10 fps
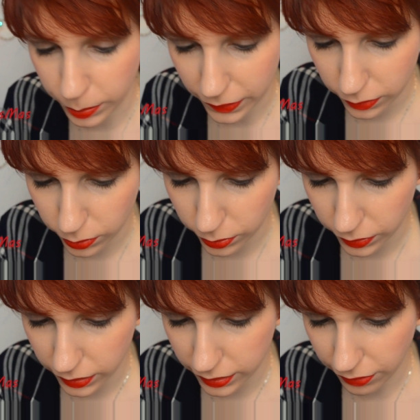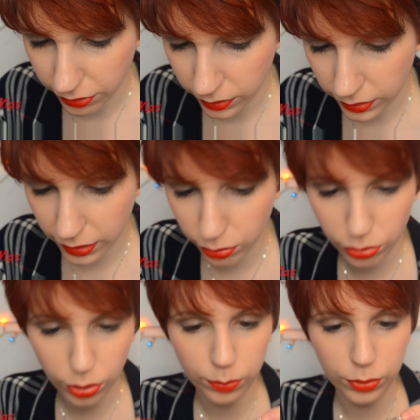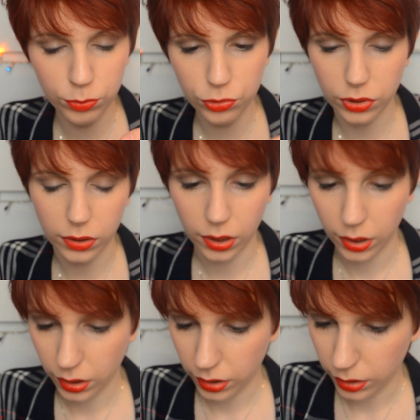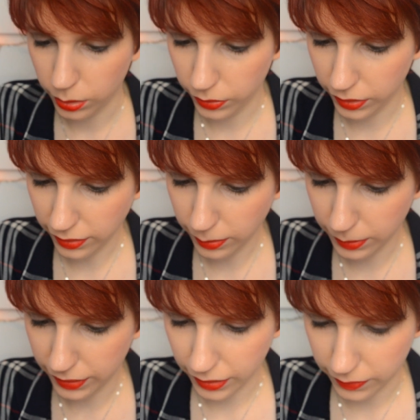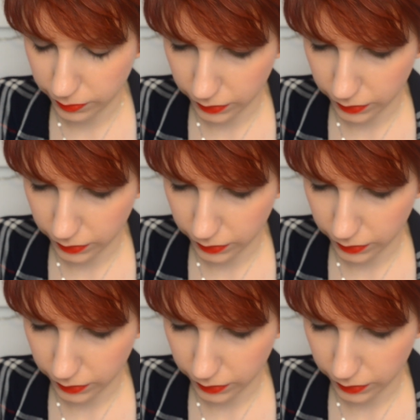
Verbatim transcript: parce que ça fait une texture un peu mousse. Donc, c'est assez bizarre.